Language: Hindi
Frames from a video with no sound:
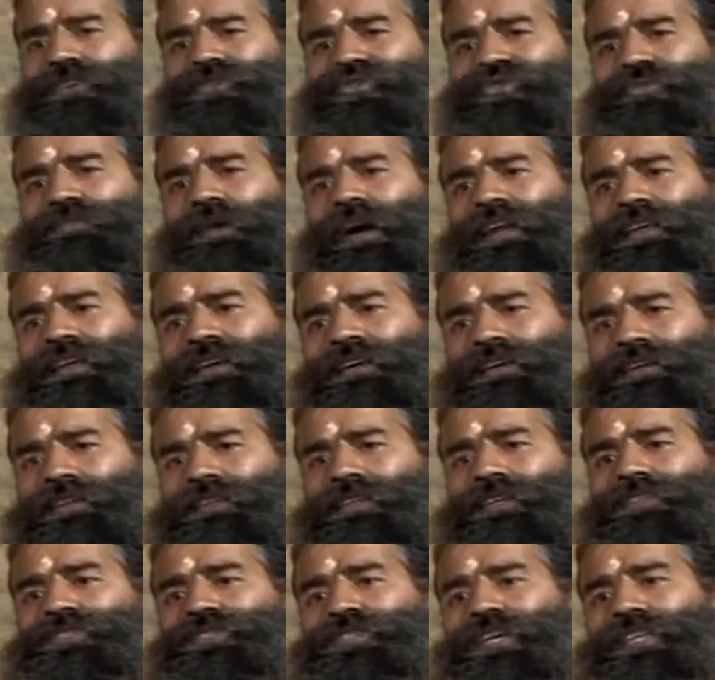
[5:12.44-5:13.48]
तुम्हारी
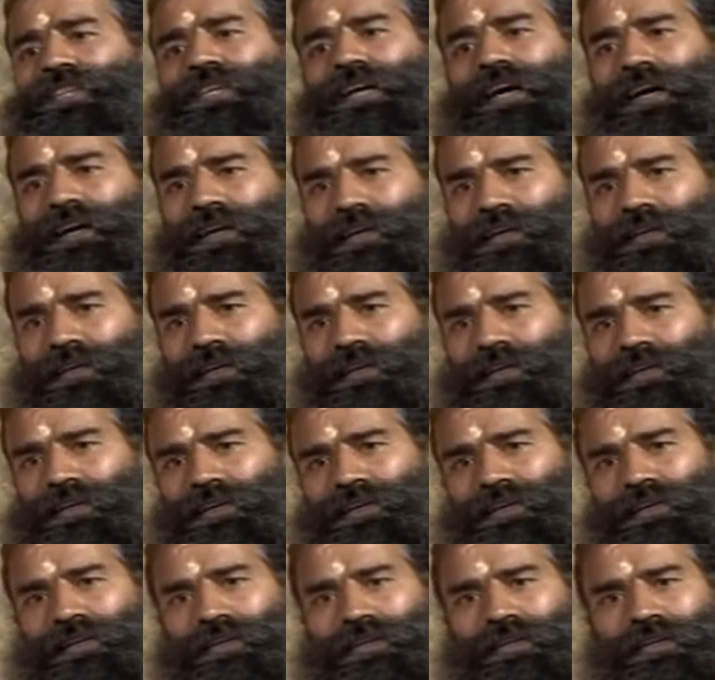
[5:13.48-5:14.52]
कृतज्ञता है
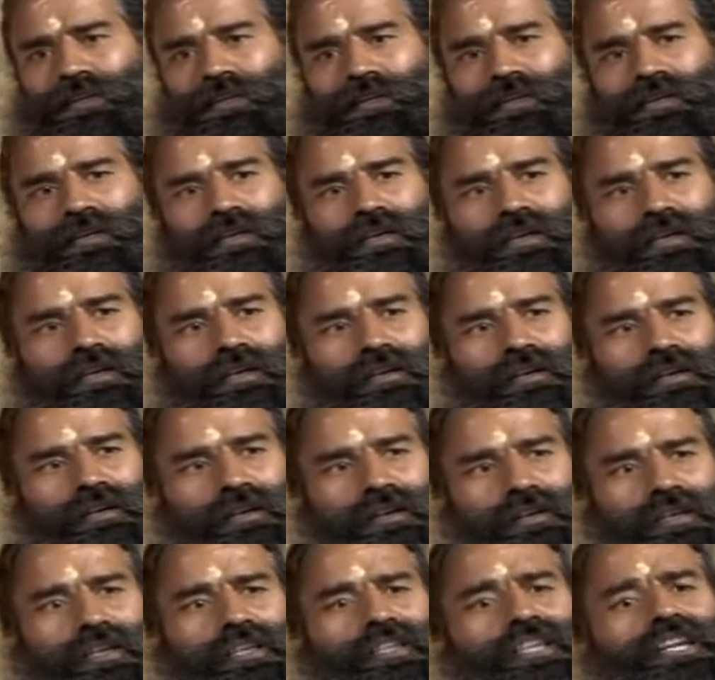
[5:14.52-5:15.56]

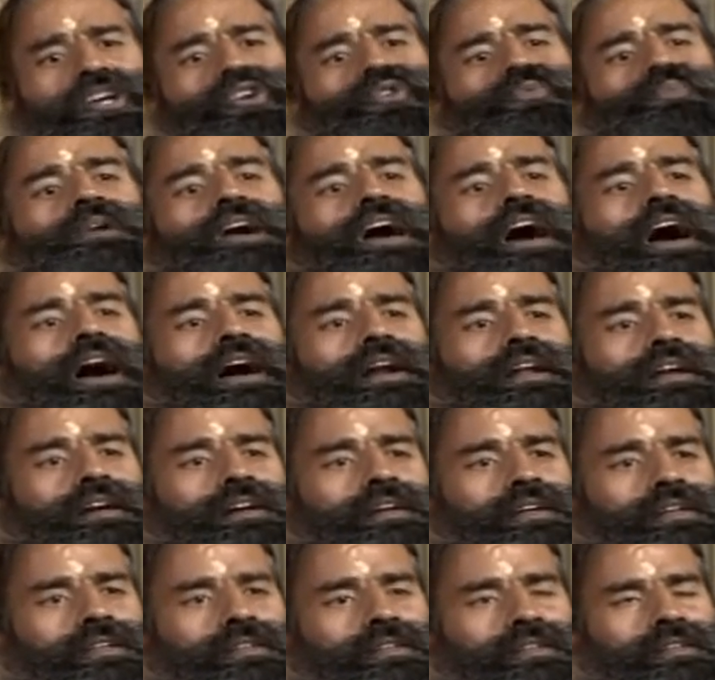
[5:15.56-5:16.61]
कितने उपकार
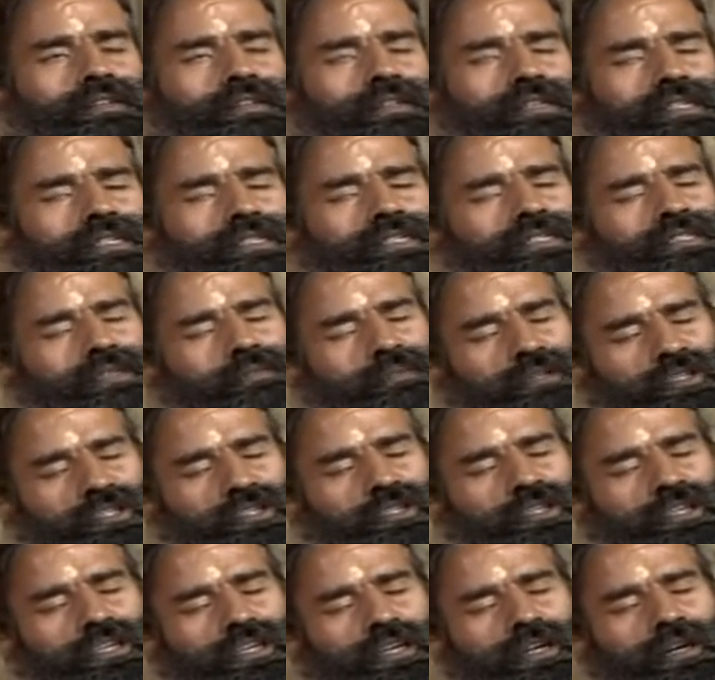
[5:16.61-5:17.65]
हैं इस
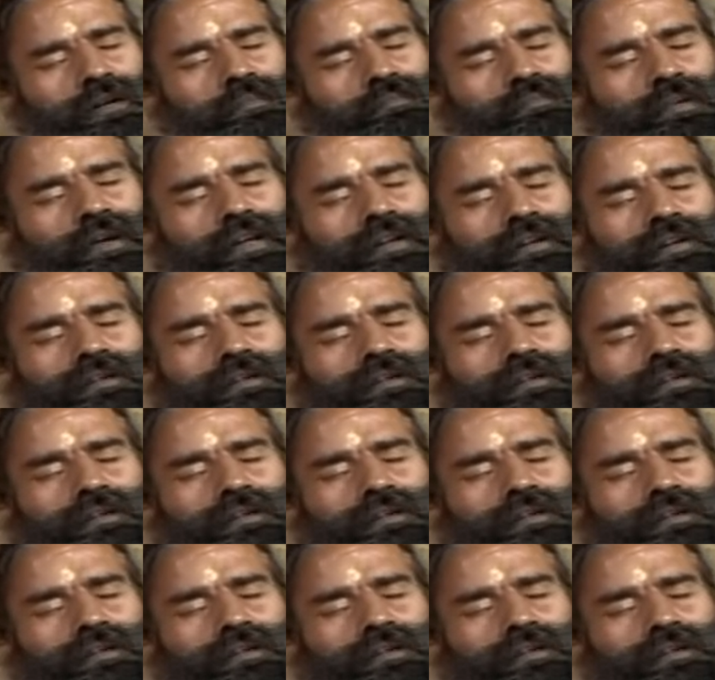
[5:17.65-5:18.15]
समष्टि के हम पर